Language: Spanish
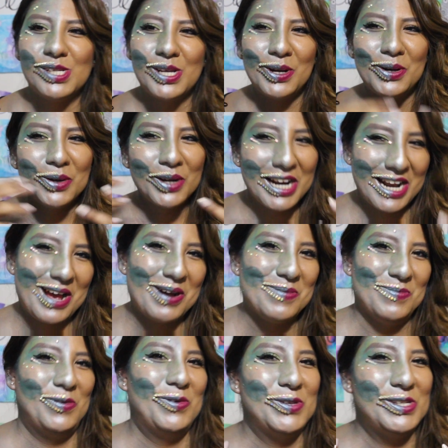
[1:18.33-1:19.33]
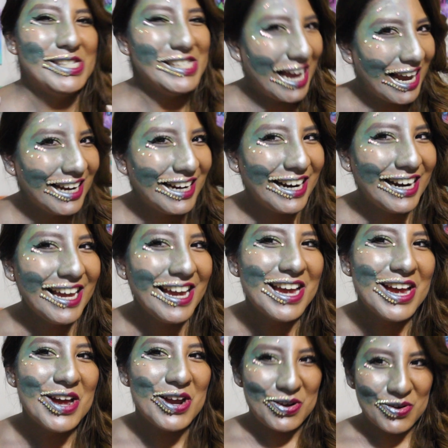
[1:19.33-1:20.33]
o sea, no quería como sangre,
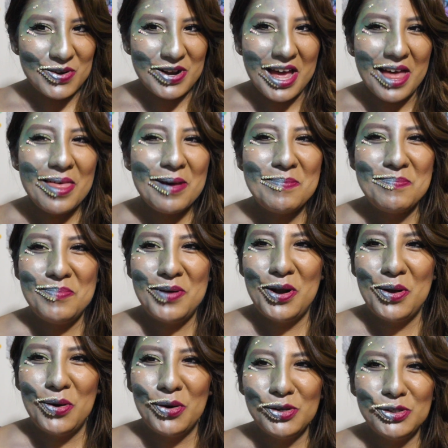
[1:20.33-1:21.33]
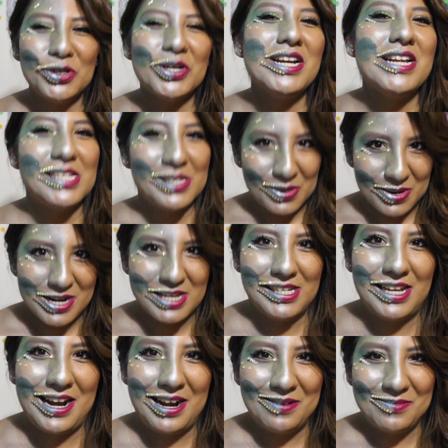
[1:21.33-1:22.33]
no nada, pero yo quería hacer una
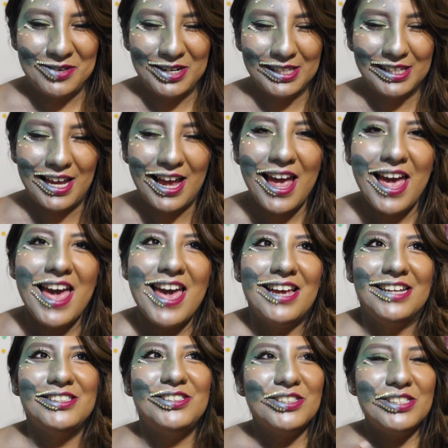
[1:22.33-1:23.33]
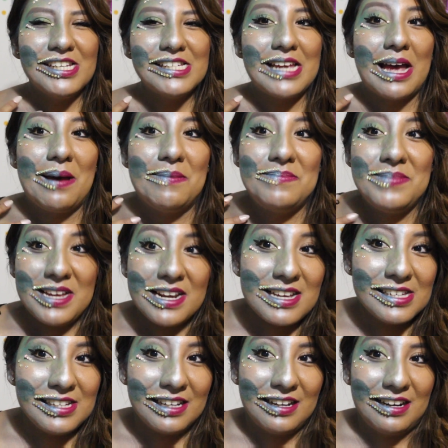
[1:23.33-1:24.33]
sirena muerta. Entonces a mí
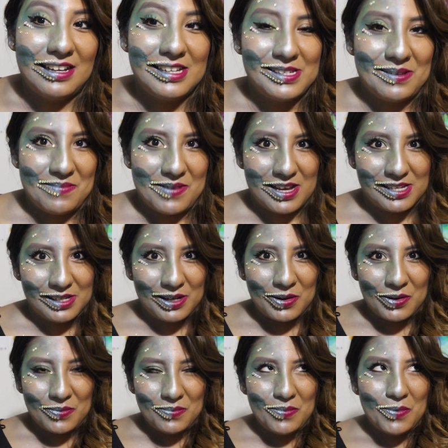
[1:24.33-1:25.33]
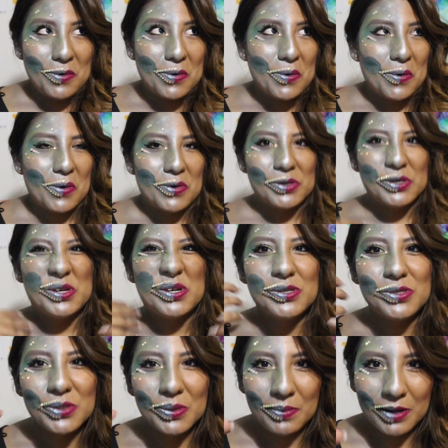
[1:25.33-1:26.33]
las sirenas se me hacen como
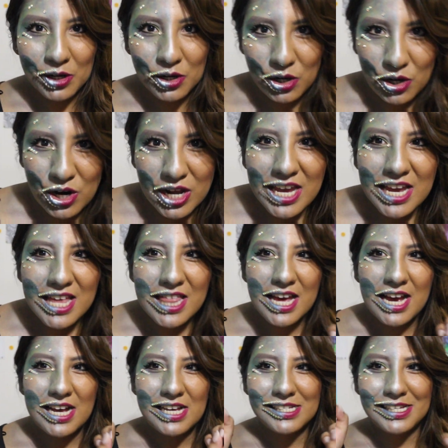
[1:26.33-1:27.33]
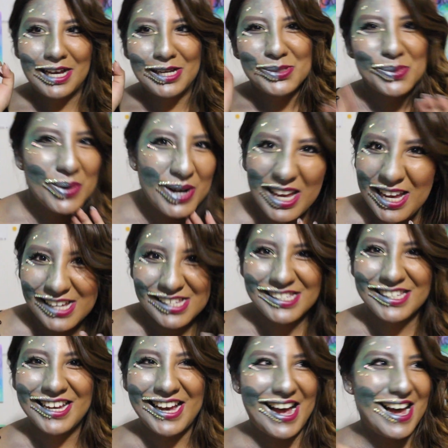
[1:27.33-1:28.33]
súper coloridas,
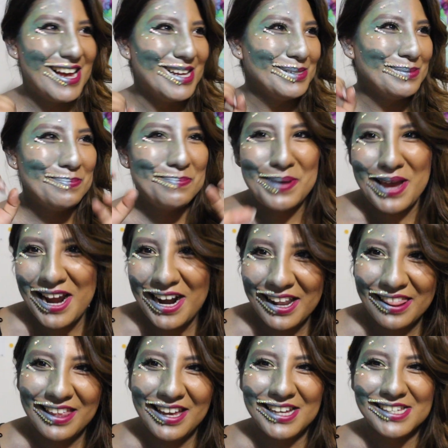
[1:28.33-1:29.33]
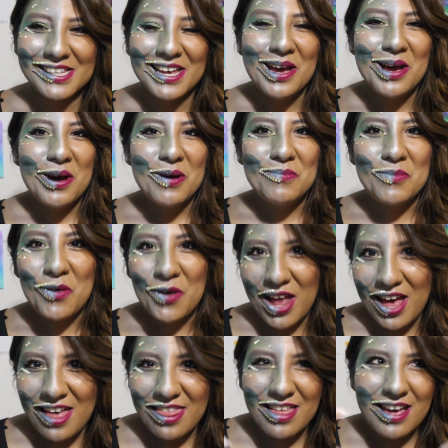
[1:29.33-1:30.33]
azulescas, verdes,
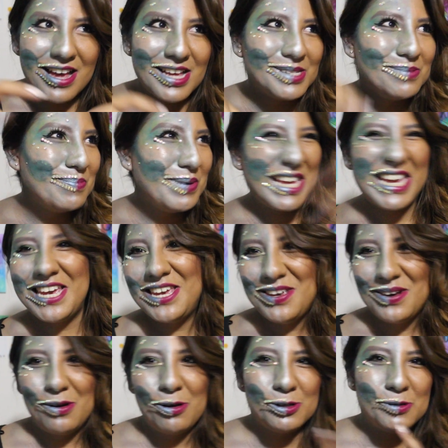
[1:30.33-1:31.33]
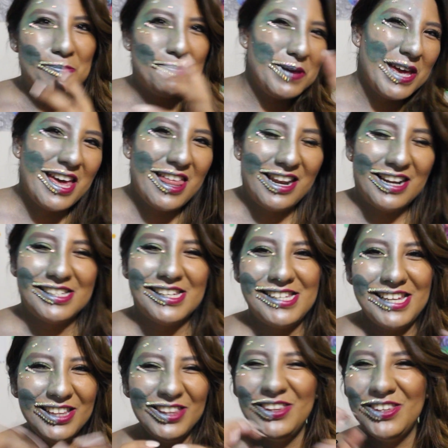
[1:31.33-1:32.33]
moradas, brillos, piedras,
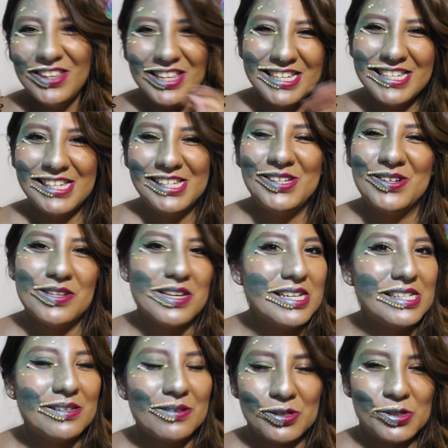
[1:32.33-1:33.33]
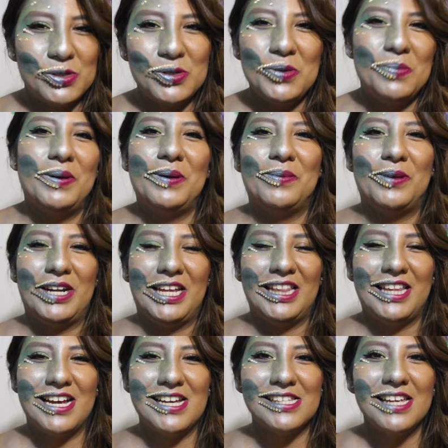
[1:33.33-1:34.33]
así todas esas cosas súper
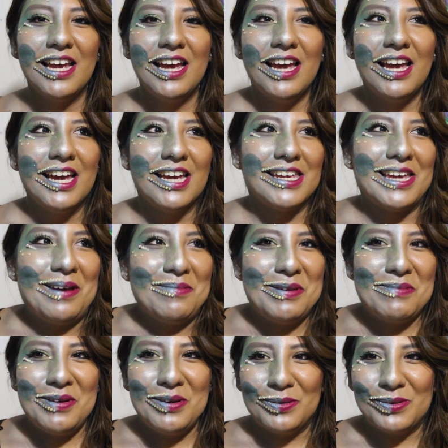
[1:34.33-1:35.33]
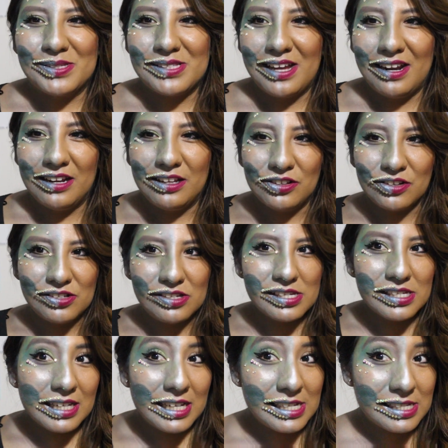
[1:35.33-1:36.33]
bonitas que a mí me gustan.
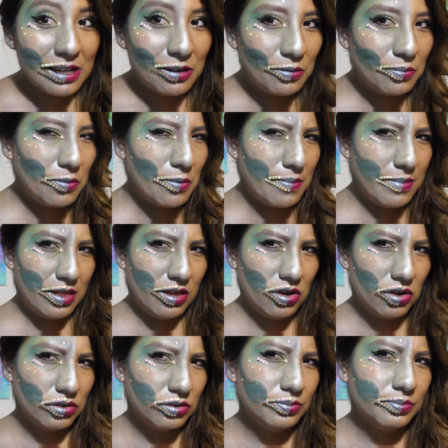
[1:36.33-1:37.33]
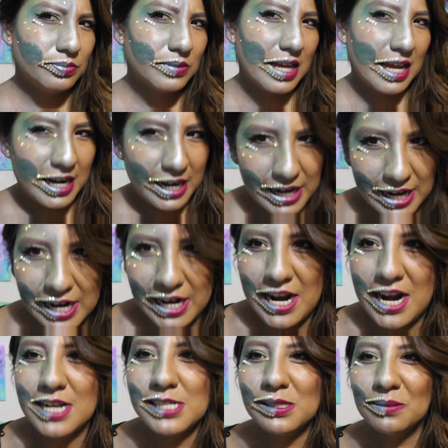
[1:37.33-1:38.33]
Entonces quise como medio
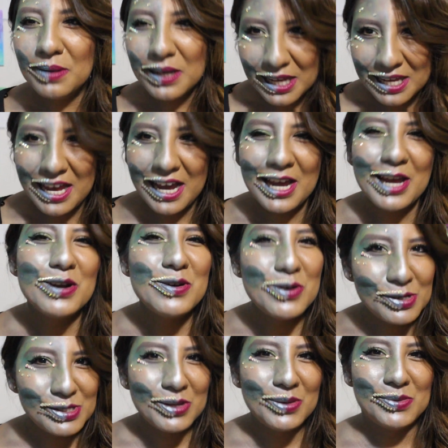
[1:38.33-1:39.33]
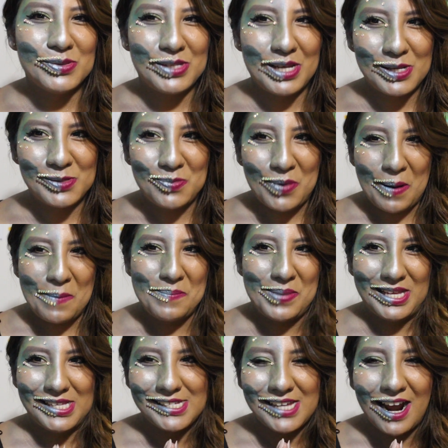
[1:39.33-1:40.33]
recrear este maquillaje. No sé qué ustedes puedan
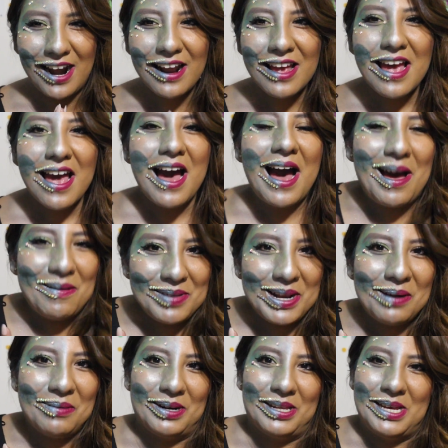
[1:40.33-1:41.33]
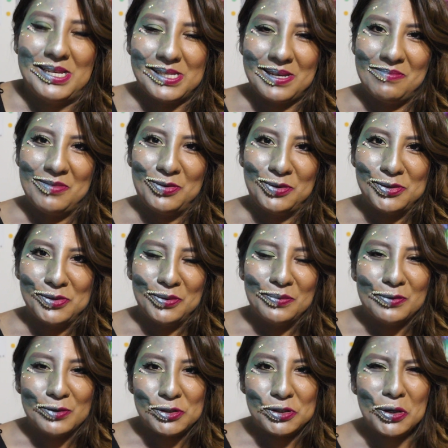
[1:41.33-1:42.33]
pensar. A mí la verdad es que me gustó
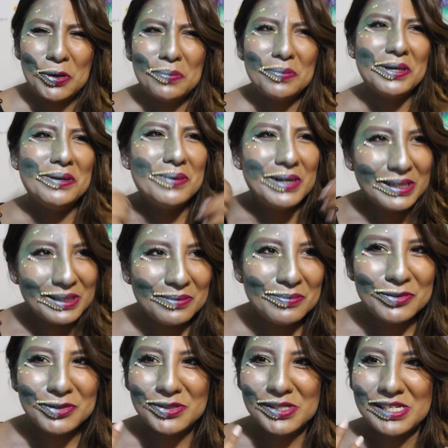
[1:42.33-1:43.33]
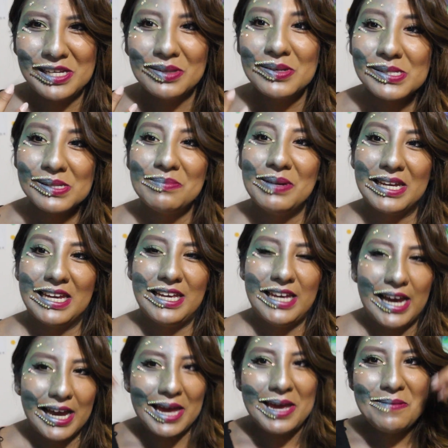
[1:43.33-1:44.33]
mucho. Me divertí mucho haciendo este
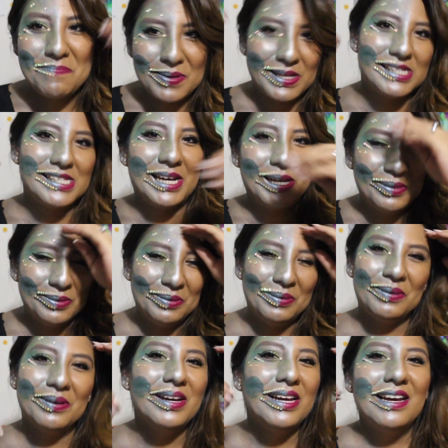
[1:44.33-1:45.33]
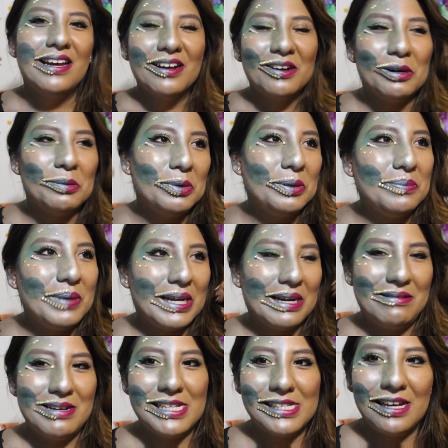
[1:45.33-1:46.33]
maquillaje y pensando como en mi
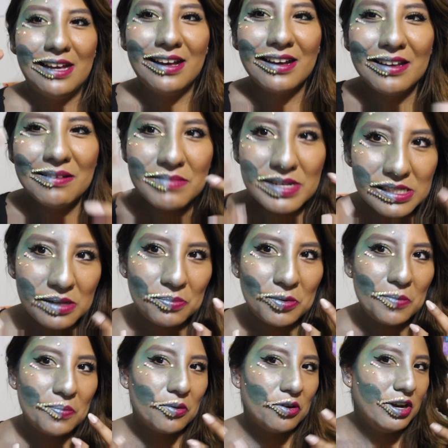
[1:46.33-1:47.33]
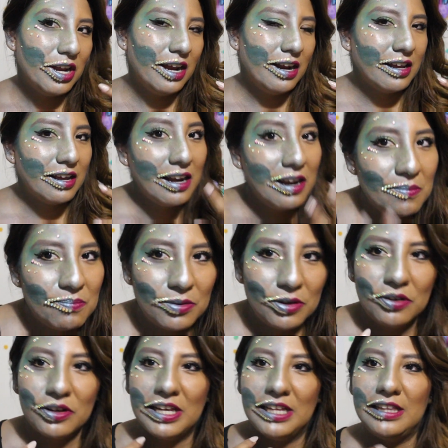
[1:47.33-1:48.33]
cabeza qué más le puedo poner, qué le
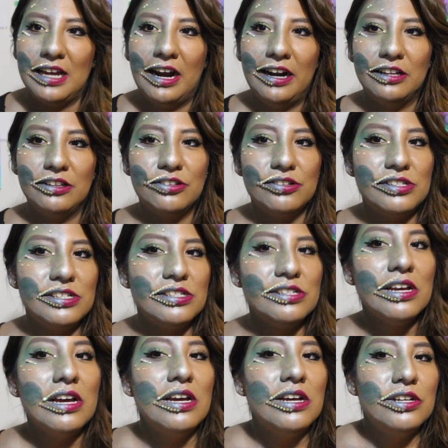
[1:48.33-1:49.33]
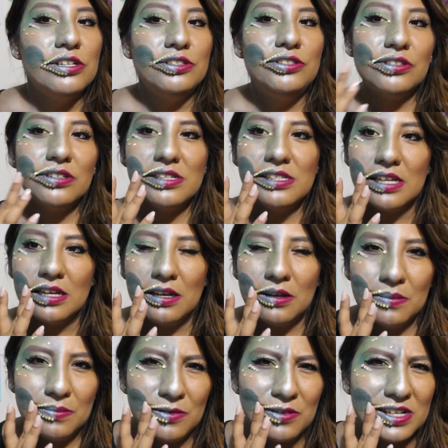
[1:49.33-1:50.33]
puedo quitar. Entonces yo
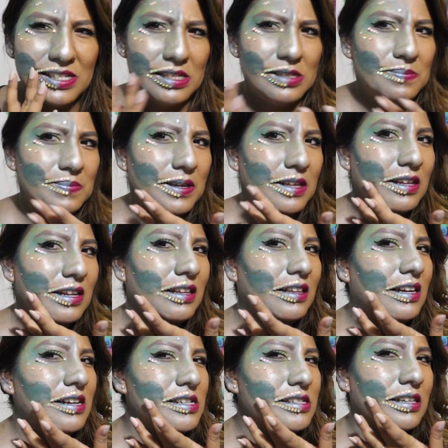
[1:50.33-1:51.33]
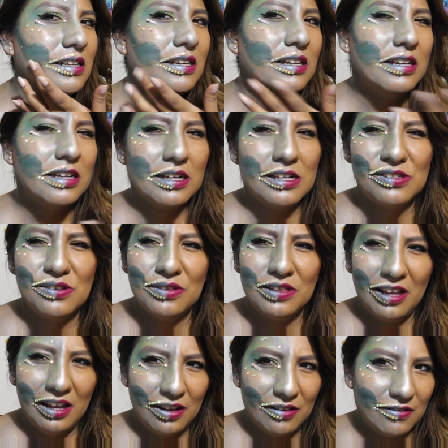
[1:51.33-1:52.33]
conseguí como estas piedritas que
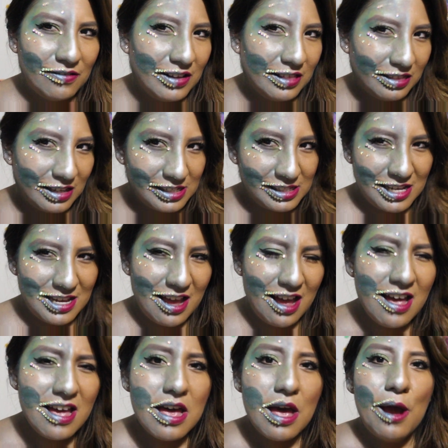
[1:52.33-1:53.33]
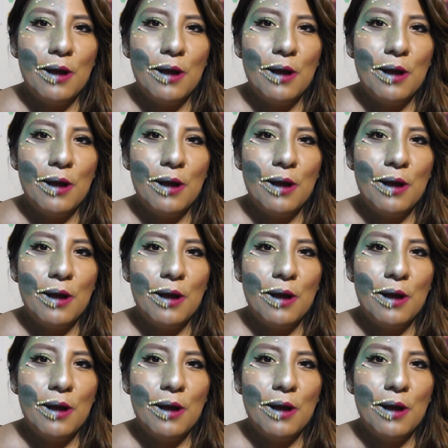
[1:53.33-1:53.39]
son de fantasía.